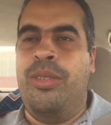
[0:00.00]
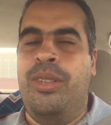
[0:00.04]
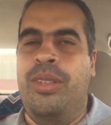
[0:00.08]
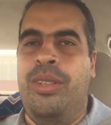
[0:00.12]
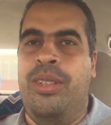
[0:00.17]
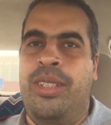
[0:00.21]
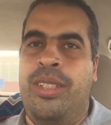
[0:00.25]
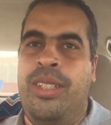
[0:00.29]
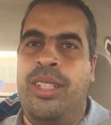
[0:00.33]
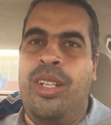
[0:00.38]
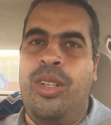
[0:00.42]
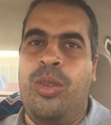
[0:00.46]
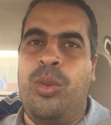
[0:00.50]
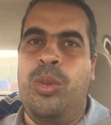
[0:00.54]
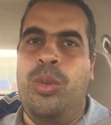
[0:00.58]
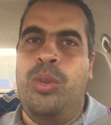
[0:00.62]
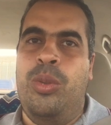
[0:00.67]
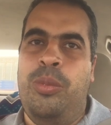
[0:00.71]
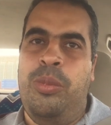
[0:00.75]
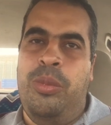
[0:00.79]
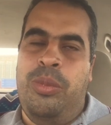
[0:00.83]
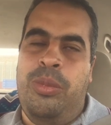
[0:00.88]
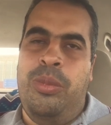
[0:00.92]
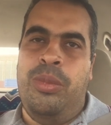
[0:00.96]

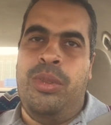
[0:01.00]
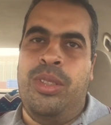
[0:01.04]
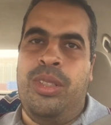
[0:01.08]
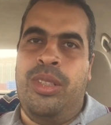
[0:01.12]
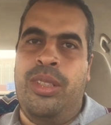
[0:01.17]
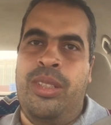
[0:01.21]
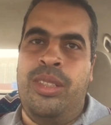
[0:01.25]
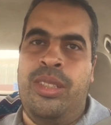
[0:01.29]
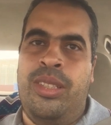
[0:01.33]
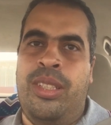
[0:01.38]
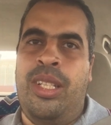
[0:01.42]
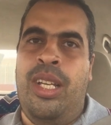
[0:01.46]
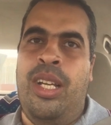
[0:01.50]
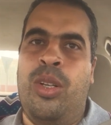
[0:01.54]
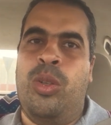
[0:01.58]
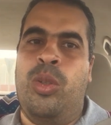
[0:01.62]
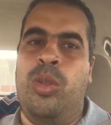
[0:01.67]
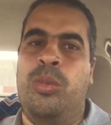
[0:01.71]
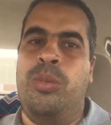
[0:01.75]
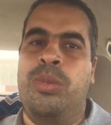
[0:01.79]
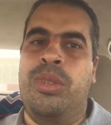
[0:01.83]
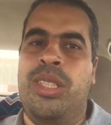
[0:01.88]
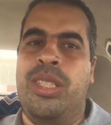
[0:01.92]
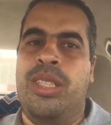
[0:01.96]
نرجو
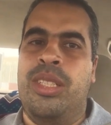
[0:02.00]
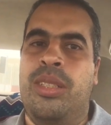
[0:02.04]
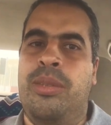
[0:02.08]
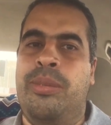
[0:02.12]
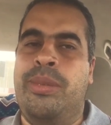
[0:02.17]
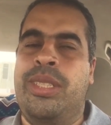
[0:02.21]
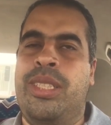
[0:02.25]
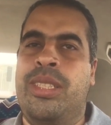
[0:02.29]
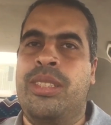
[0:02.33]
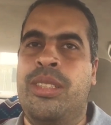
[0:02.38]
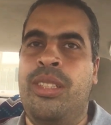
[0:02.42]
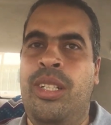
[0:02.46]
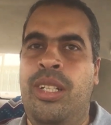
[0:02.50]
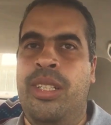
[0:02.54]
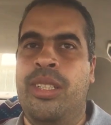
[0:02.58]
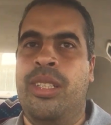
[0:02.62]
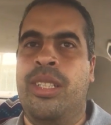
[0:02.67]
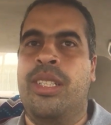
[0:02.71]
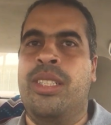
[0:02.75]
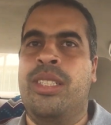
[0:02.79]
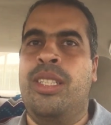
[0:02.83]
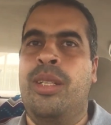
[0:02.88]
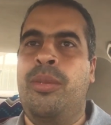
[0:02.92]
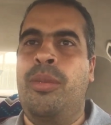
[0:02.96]
التاكد من من صحه
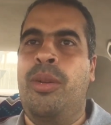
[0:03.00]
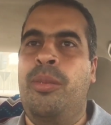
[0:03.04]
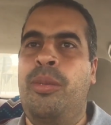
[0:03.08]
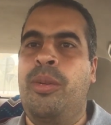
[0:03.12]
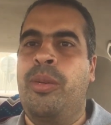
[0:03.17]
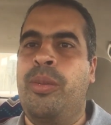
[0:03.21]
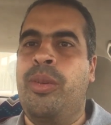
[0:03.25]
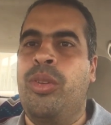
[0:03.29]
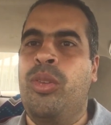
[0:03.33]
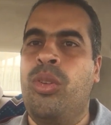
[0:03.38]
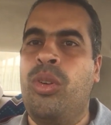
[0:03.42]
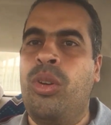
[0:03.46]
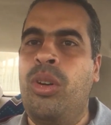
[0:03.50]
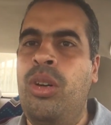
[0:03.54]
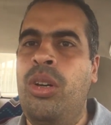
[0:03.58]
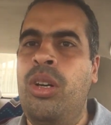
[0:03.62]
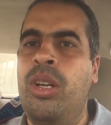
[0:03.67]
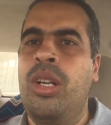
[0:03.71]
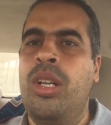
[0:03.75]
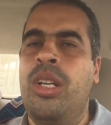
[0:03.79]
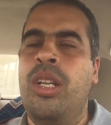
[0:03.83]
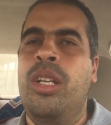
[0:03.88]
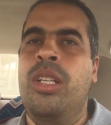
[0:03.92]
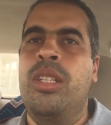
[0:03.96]
الكتاب قبل ما نقراه
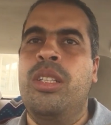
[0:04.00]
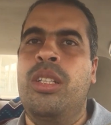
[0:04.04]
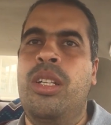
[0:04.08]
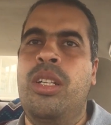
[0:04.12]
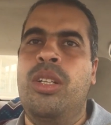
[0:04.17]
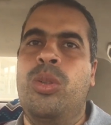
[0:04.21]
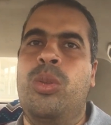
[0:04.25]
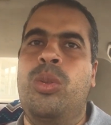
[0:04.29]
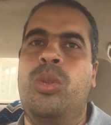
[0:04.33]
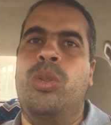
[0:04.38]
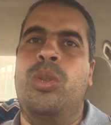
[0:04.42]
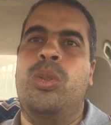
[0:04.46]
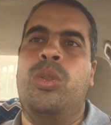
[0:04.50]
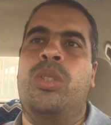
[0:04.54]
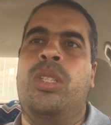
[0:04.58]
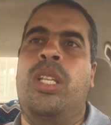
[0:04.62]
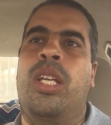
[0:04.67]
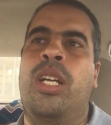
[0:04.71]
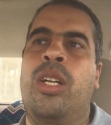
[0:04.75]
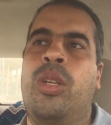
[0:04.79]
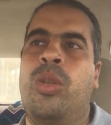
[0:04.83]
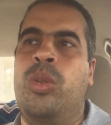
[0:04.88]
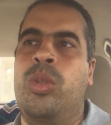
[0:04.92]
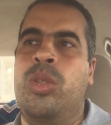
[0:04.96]
نرجو
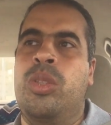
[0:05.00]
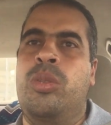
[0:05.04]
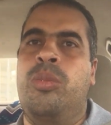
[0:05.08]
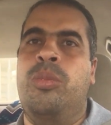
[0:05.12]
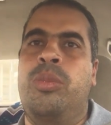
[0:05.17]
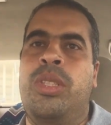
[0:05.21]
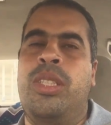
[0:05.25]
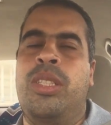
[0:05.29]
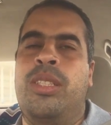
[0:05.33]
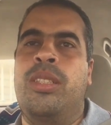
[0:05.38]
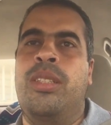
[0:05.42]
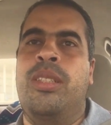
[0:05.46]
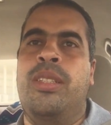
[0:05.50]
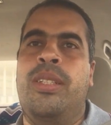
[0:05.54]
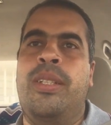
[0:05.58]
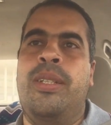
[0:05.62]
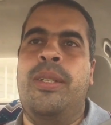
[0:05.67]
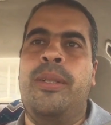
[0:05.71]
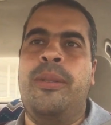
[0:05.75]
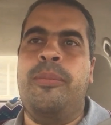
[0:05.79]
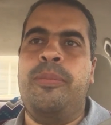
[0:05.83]
التاكد من